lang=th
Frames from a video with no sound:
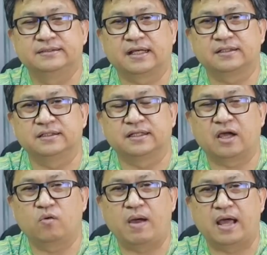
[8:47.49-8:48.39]
ชักศึก
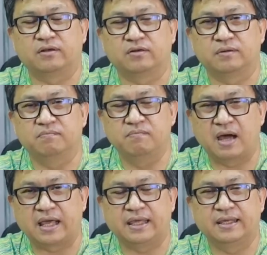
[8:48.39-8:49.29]
เข้าบ้านหรือ
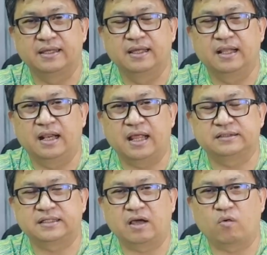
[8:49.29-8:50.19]
ไม่ และ
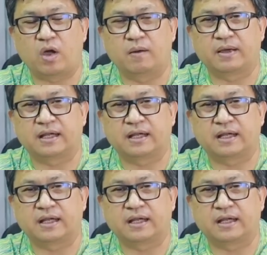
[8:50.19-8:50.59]
สร้างความ